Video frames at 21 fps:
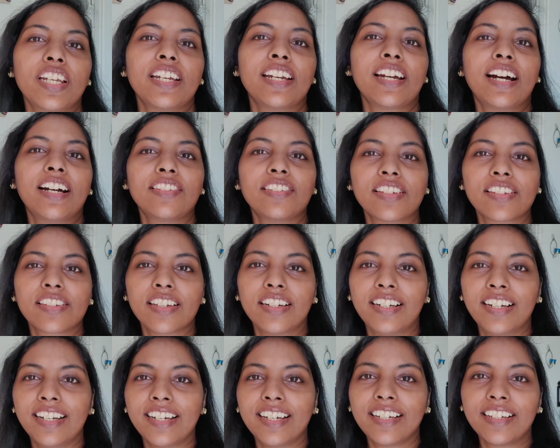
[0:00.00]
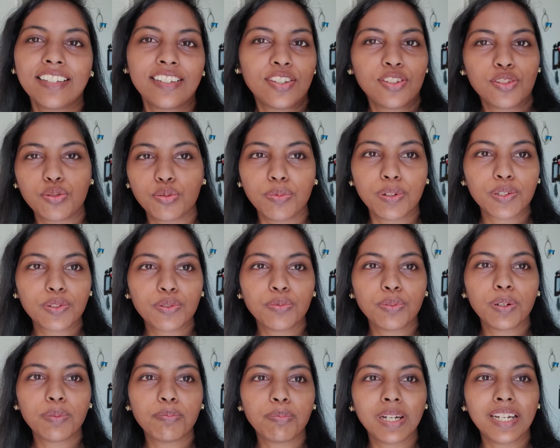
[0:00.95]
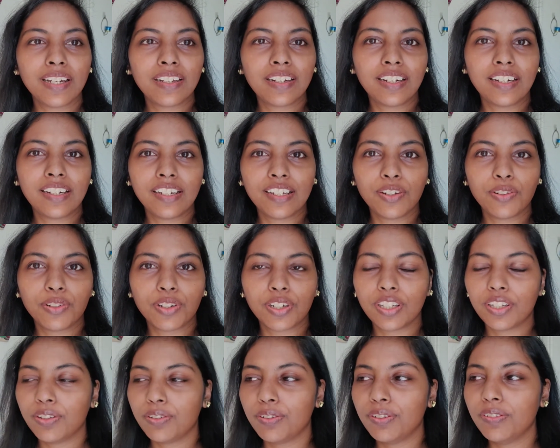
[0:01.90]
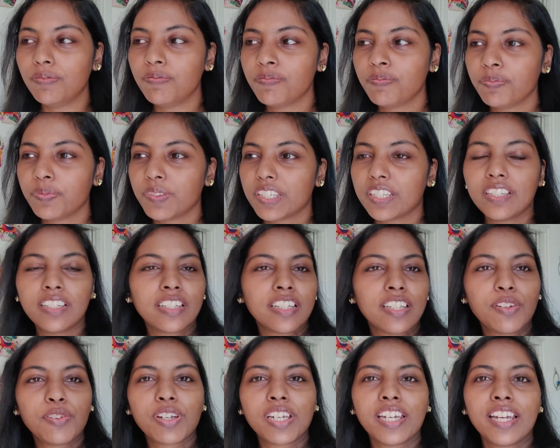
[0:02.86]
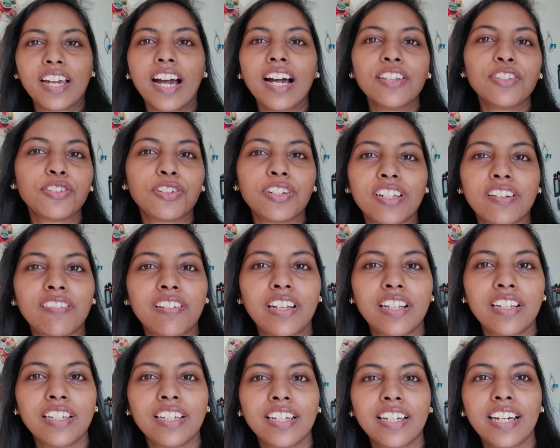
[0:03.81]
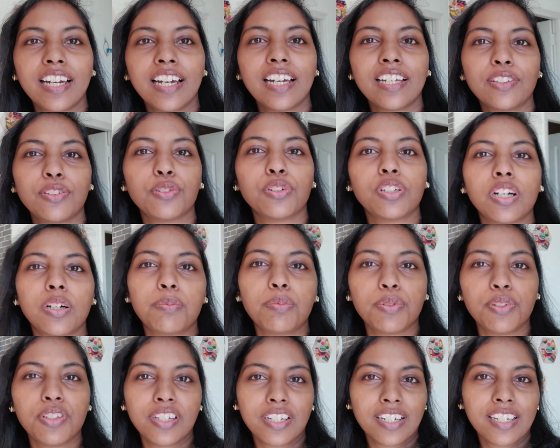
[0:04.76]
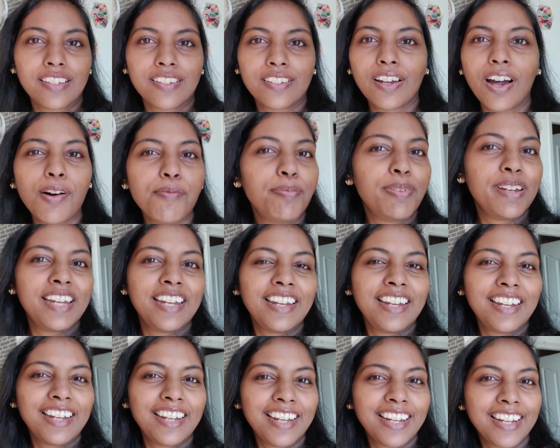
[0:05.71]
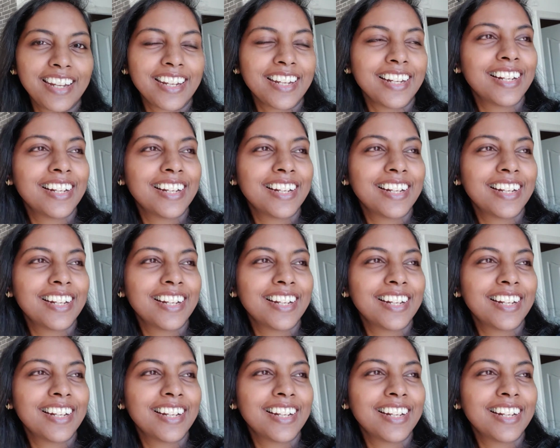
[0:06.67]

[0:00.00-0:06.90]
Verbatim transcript: मॉर्निंग आज है संडे सुबह सुबह मैं रेडी हो गई हूँ क्योंकि आज होने वाली है दुर्गा पूजा की शॉपिंग